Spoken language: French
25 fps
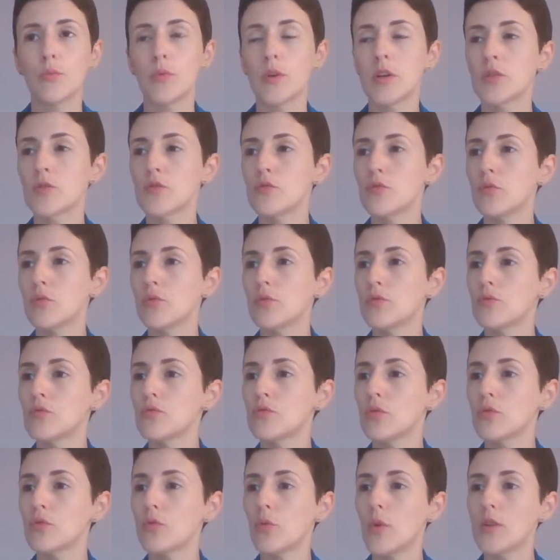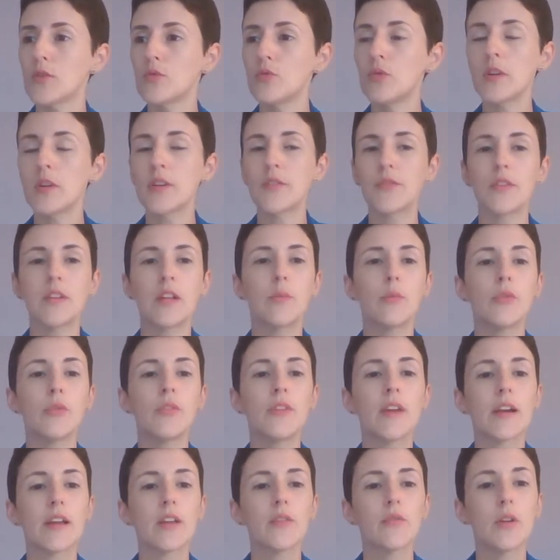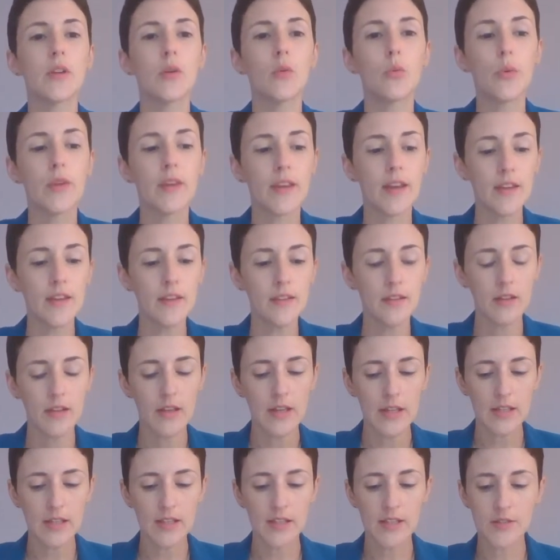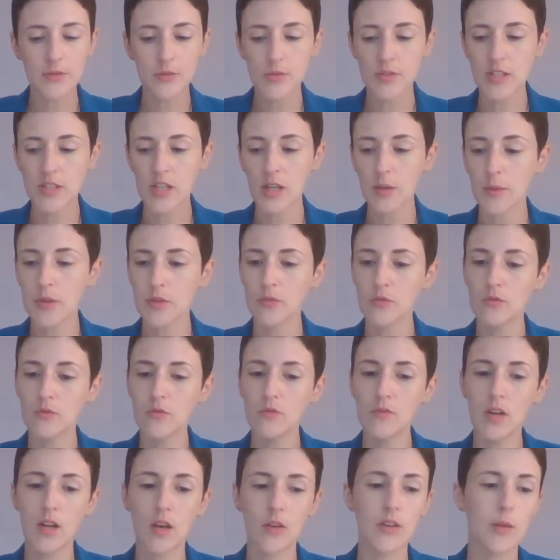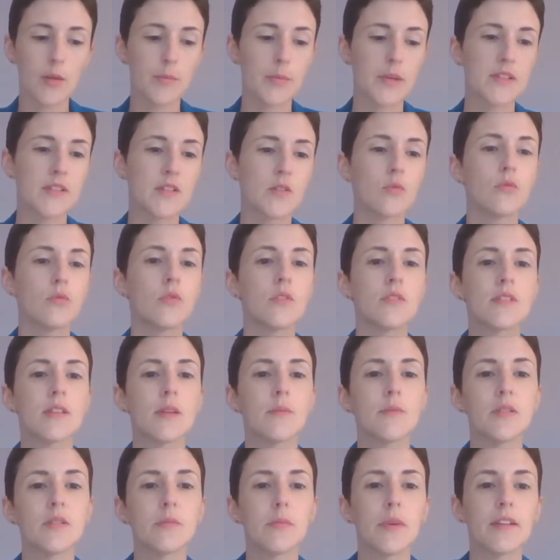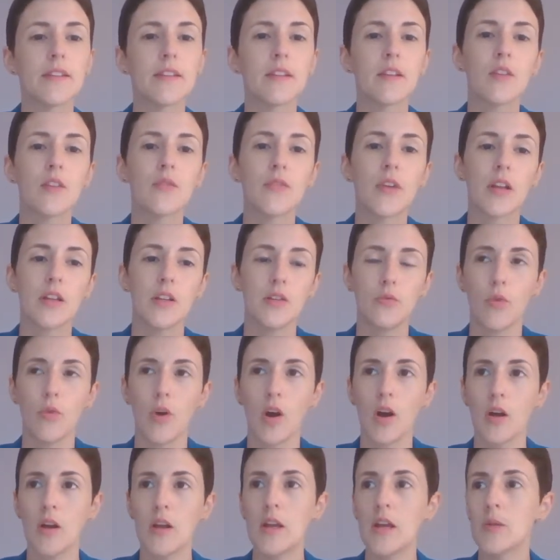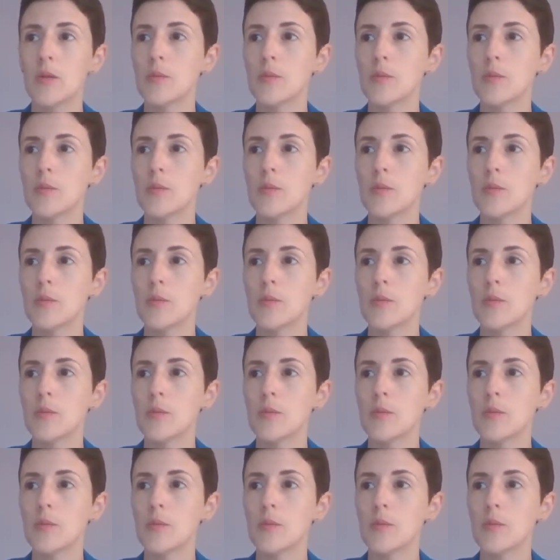un jour, deux jours, trois jours, et finalement d'arriver le week-end et de se dire, bah, du coup, voilà, on a passé tout notre samedi matin à faire les devoirs.